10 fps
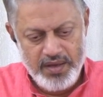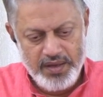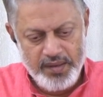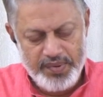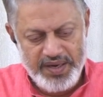
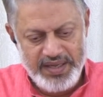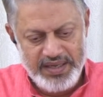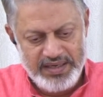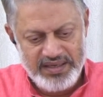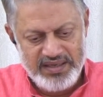இப்படி
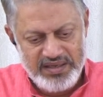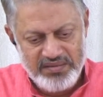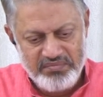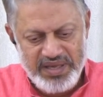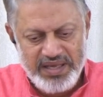என்று
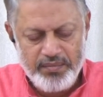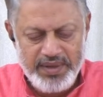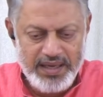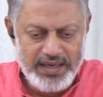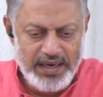மிக
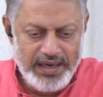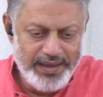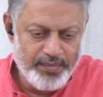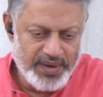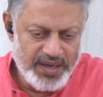மிக
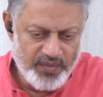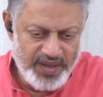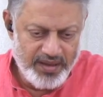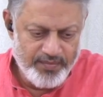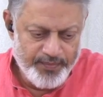எளிய
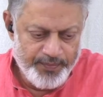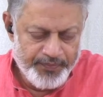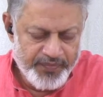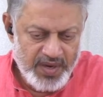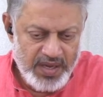பார்வை
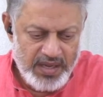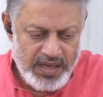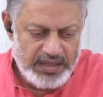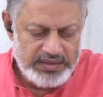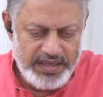
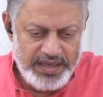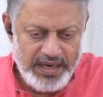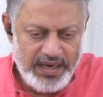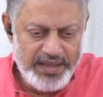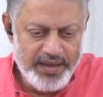அந்த
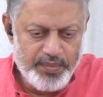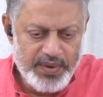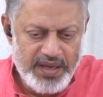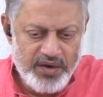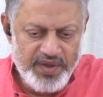எளிய
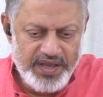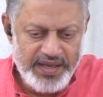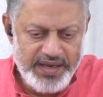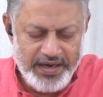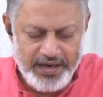
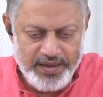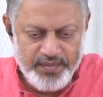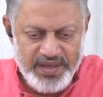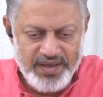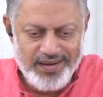பார்வையை
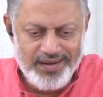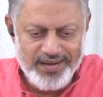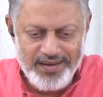எளிமையாக